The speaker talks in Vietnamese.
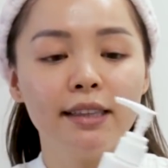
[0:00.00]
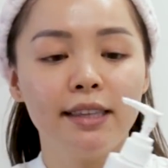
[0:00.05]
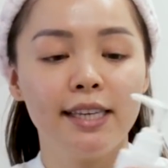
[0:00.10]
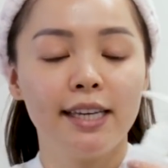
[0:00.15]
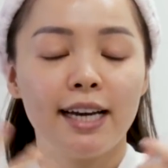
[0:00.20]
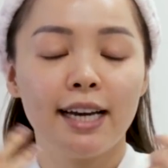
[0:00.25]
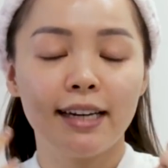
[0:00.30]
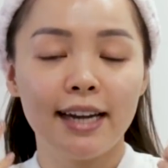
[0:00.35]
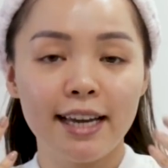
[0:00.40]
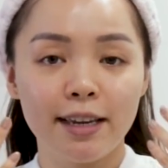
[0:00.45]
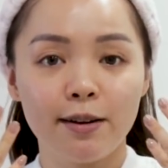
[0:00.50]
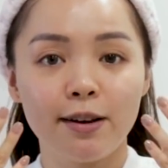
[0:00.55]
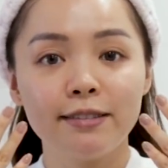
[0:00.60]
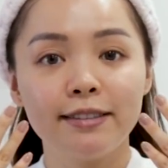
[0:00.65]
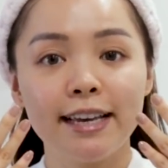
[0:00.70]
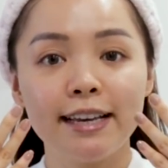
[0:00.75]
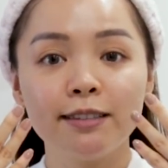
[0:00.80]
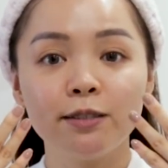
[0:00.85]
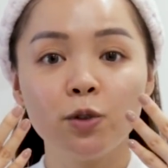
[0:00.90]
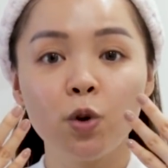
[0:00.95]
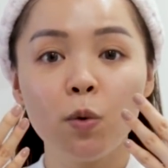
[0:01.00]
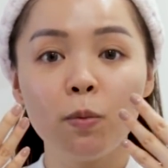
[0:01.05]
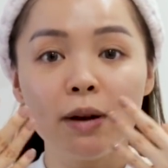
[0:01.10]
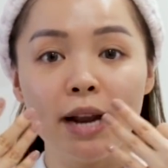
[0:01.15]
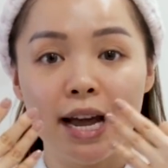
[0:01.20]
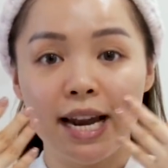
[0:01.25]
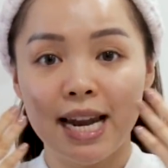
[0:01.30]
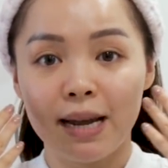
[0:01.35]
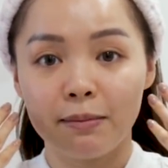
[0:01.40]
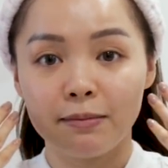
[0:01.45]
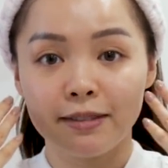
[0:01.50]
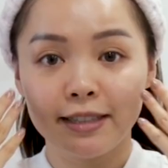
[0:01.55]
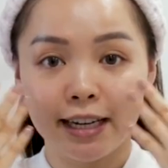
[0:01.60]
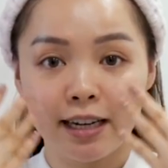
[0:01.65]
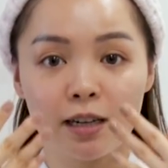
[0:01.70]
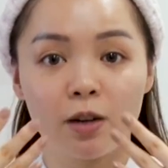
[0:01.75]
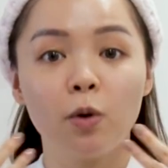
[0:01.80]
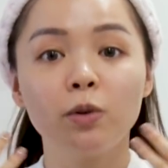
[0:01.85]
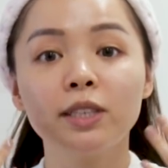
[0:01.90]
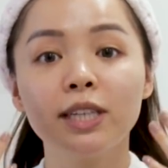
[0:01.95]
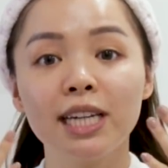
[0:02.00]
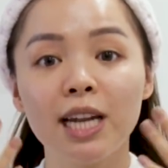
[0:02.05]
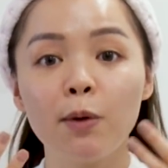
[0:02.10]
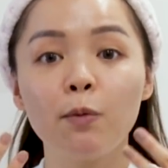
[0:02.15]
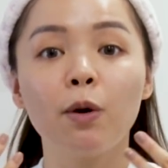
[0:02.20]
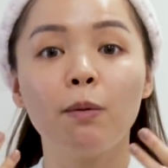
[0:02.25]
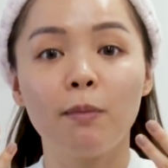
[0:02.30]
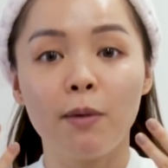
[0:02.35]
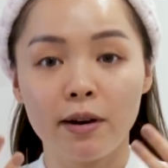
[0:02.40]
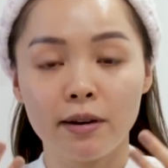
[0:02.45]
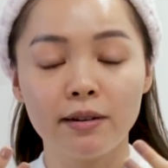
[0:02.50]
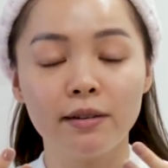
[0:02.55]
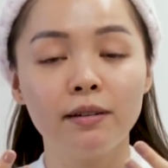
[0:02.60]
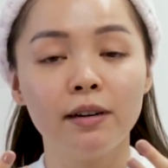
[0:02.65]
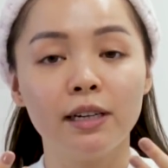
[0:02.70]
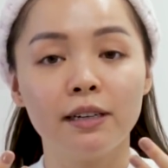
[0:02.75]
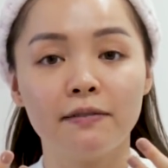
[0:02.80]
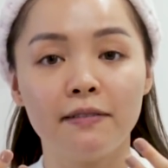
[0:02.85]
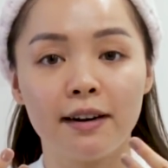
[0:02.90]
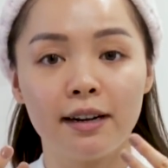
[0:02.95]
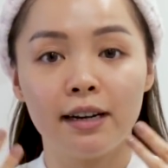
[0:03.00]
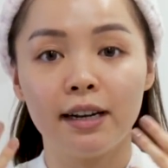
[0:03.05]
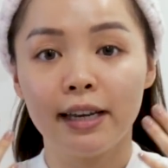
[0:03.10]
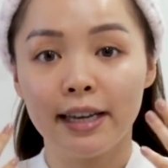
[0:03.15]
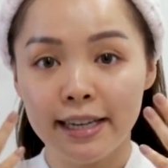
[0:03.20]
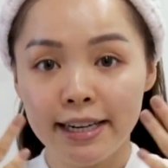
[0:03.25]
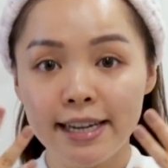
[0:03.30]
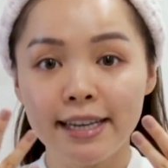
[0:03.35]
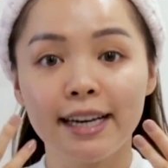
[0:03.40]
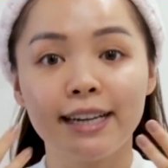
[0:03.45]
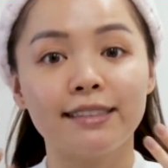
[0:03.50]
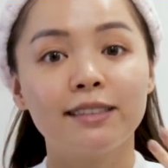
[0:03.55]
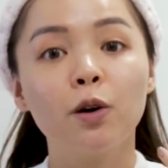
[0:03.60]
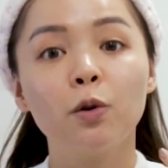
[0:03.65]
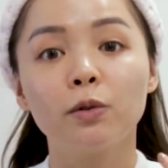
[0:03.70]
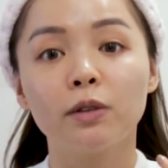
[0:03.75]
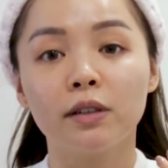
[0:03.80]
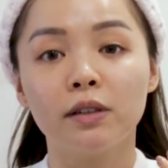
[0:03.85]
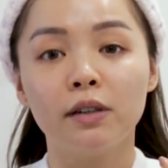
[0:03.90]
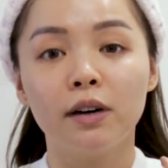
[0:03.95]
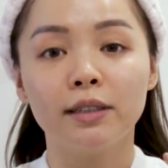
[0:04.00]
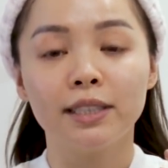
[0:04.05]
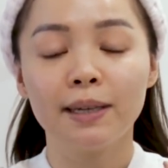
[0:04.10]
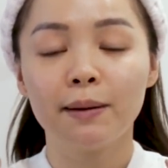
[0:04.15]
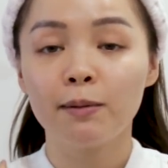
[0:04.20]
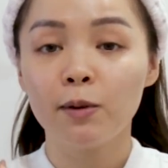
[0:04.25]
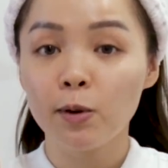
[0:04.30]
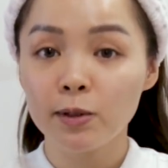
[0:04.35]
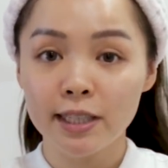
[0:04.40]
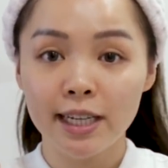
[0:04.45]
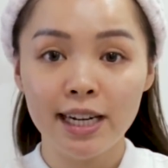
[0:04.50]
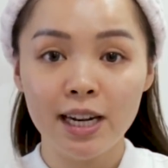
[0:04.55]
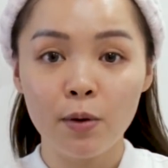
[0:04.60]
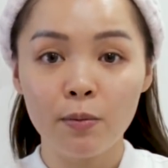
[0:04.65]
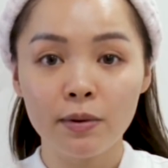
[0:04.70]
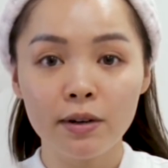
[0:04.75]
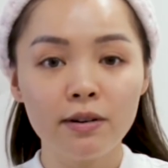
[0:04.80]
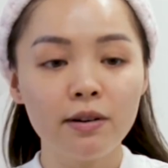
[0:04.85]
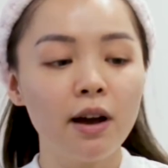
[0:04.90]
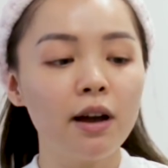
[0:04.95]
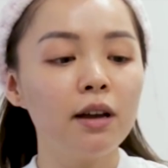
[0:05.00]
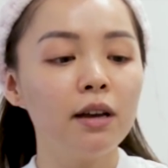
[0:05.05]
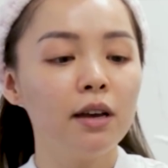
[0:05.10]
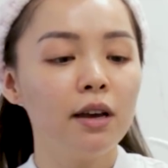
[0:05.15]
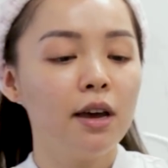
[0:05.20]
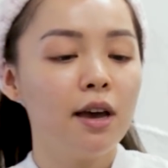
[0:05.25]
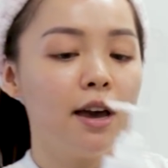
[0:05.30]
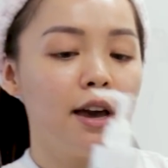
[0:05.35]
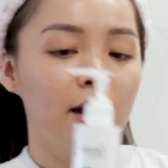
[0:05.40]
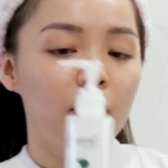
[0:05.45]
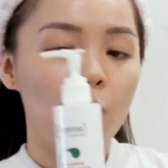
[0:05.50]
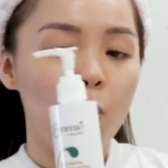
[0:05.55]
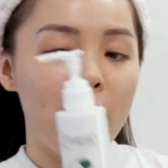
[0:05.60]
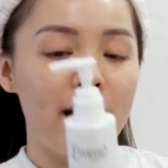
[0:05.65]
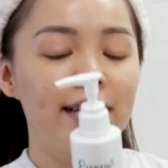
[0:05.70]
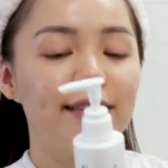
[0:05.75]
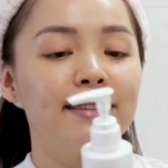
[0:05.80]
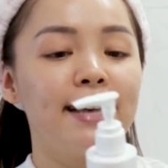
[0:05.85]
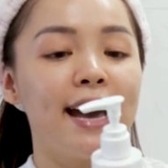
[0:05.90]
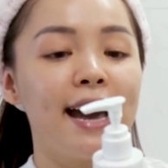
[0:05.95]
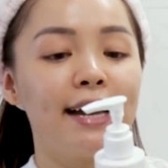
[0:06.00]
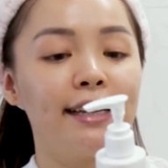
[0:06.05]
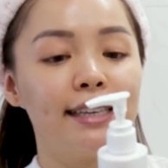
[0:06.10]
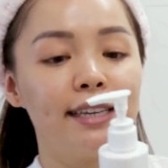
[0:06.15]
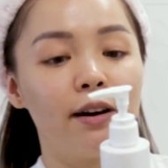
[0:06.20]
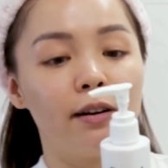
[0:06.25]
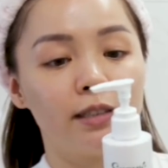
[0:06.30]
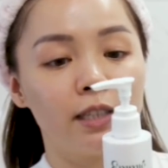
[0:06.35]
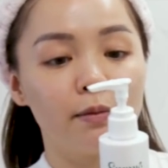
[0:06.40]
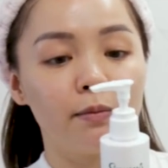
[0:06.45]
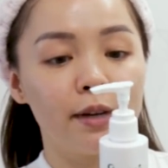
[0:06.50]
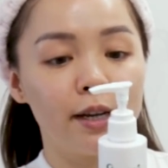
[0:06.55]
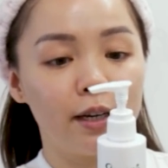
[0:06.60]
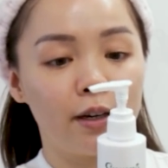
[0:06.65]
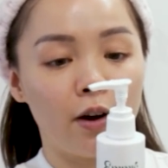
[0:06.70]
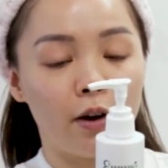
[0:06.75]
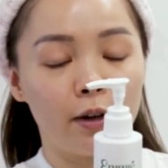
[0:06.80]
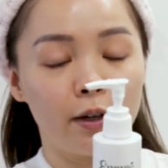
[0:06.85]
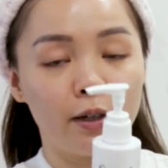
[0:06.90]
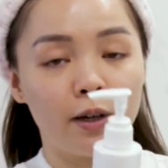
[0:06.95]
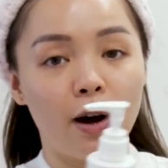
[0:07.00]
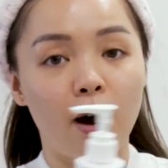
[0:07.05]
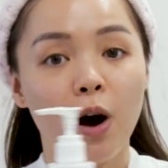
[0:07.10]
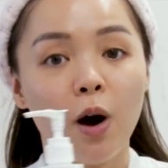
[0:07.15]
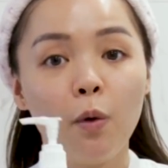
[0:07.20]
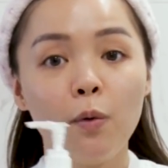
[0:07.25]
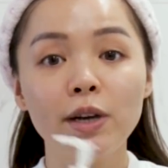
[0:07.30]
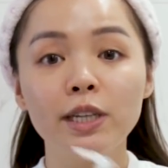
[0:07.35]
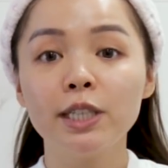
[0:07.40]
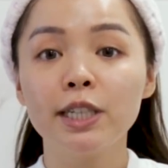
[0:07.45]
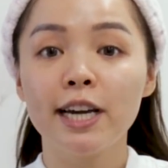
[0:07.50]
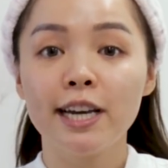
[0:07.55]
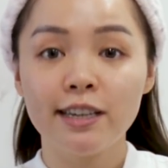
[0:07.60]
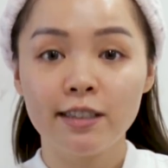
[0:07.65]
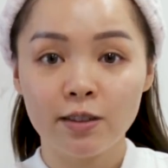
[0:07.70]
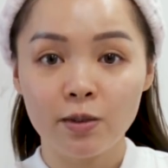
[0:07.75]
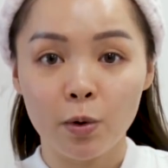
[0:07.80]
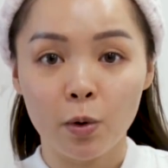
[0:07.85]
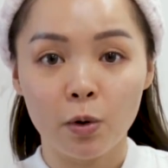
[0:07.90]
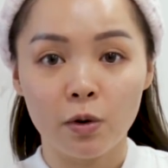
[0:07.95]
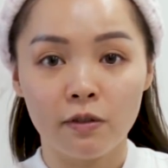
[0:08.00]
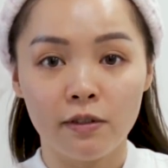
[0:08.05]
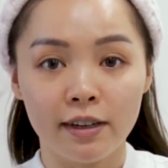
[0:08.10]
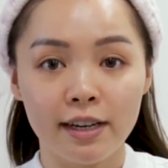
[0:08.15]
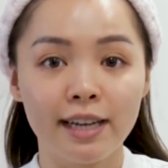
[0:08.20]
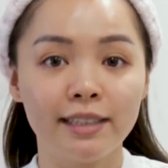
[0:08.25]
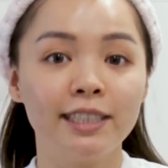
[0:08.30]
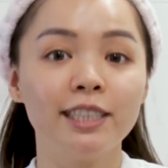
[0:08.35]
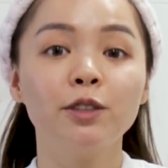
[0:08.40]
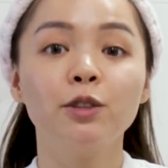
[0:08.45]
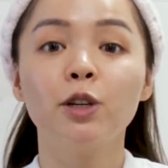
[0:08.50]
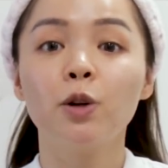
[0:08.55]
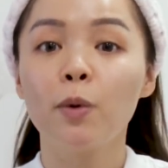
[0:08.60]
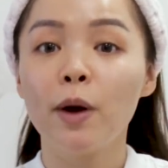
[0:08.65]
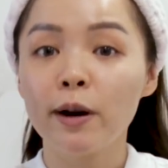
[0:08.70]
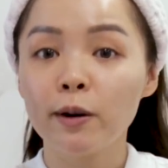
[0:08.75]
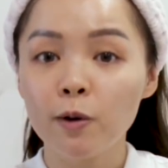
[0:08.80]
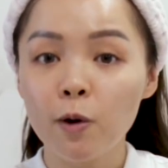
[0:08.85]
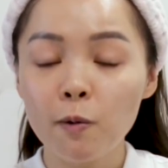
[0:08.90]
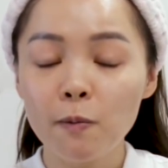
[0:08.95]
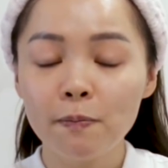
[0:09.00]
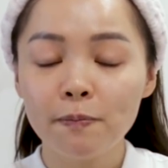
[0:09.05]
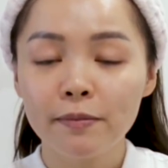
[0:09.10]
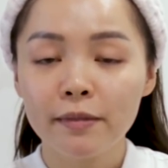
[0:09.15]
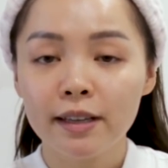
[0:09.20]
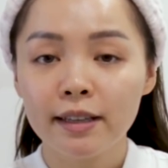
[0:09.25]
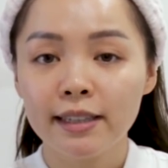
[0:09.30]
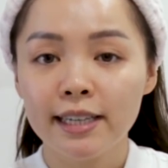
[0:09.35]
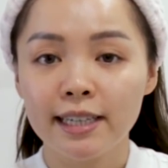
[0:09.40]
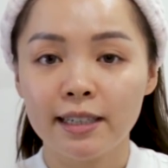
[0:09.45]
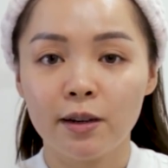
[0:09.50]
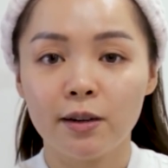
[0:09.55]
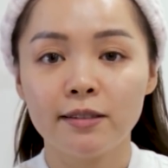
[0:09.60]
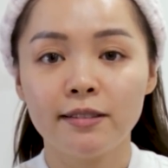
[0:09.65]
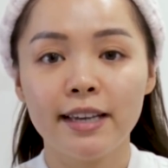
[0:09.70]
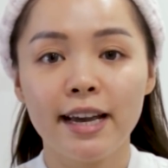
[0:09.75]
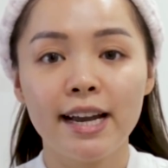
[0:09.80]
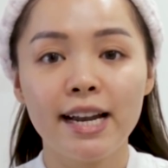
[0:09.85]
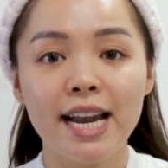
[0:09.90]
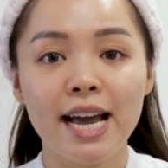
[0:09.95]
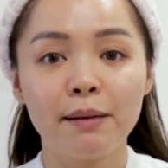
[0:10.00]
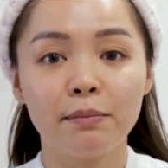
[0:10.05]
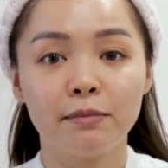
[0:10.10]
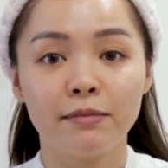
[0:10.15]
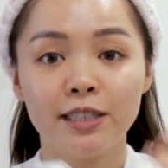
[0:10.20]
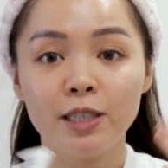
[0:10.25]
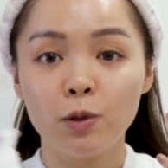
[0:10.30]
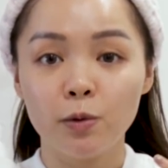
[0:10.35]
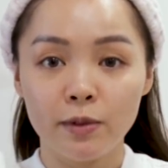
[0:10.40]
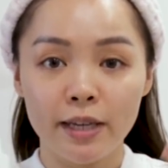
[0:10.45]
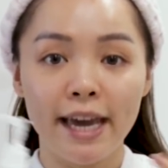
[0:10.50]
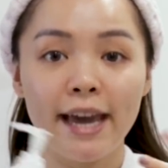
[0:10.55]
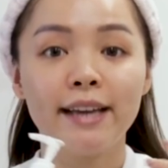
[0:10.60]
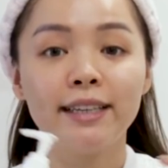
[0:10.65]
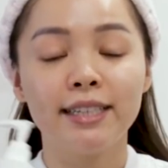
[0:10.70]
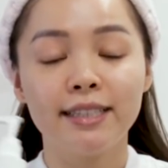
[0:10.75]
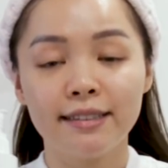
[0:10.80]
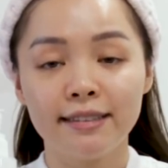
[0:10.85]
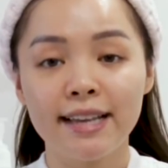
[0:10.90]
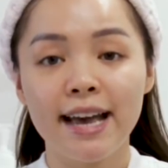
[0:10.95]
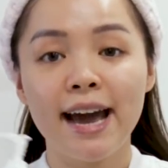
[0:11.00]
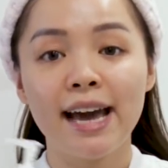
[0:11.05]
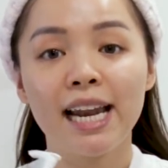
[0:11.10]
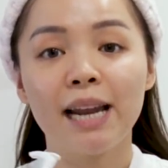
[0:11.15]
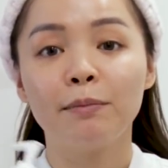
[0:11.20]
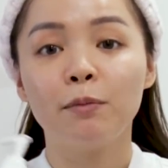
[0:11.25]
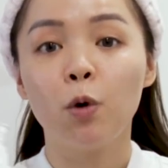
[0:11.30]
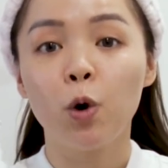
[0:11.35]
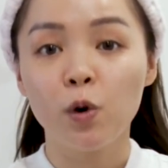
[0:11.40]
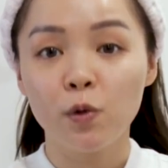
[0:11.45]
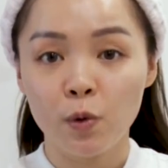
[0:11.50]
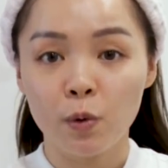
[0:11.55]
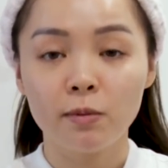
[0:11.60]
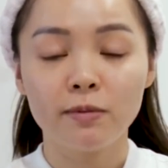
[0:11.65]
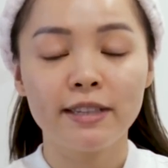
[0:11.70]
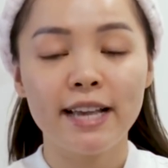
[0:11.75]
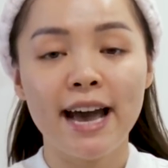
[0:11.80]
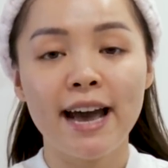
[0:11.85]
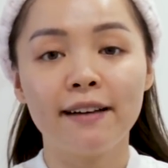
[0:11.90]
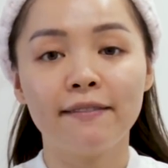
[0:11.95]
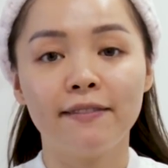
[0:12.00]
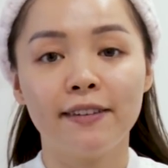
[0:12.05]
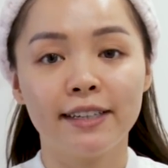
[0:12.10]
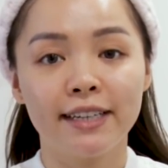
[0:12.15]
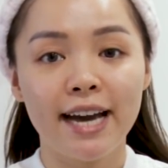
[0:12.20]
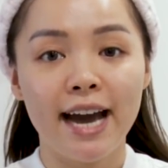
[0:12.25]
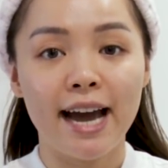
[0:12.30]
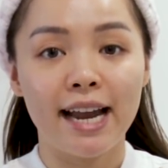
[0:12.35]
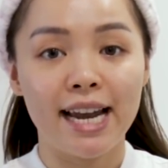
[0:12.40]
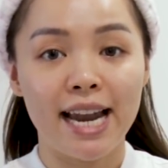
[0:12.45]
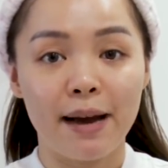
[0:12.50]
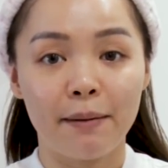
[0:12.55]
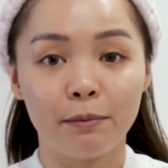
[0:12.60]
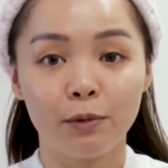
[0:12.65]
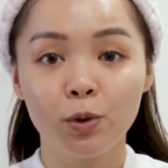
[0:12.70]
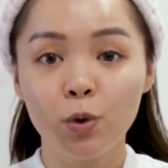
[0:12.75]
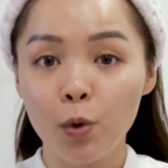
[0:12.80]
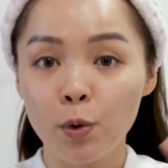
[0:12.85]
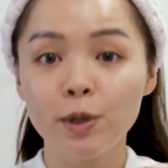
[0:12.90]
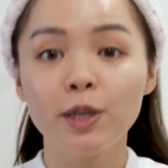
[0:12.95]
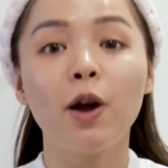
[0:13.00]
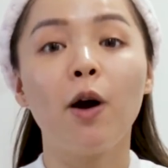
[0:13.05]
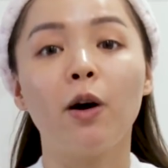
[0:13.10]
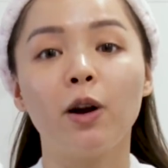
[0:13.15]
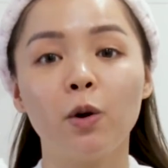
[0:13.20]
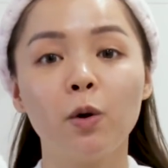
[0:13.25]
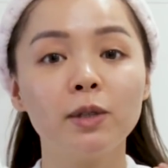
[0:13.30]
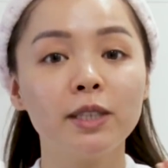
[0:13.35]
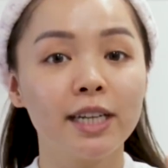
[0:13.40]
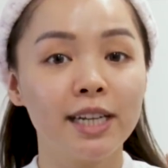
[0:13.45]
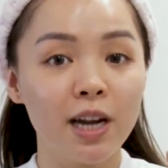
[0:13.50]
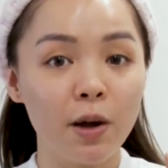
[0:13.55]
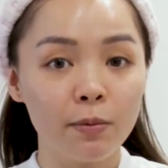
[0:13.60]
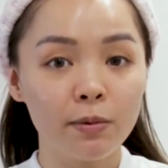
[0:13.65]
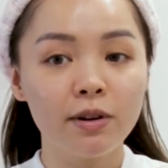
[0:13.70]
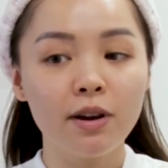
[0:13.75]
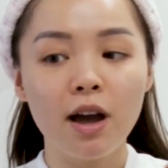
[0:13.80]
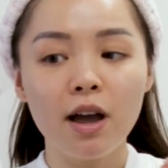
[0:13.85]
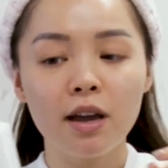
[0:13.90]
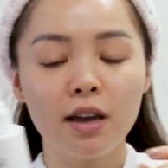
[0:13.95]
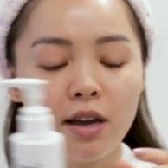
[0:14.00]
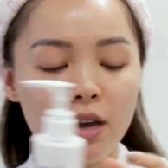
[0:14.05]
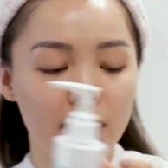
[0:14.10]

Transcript: Thì cái này nó sẽ giúp là làm sạch lỗ chân lông của mọi người và lấy đi cái dầu thừa ở trong lỗ chân lông nữa. Ngoài ra thì ở trong này còn có witch hazel với cả chiết xuất hoa cúc, thì nó sẽ làm dịu nhẹ trên da, làm hồi phục da, với cả làm thu nhỏ lỗ chân lông nữa.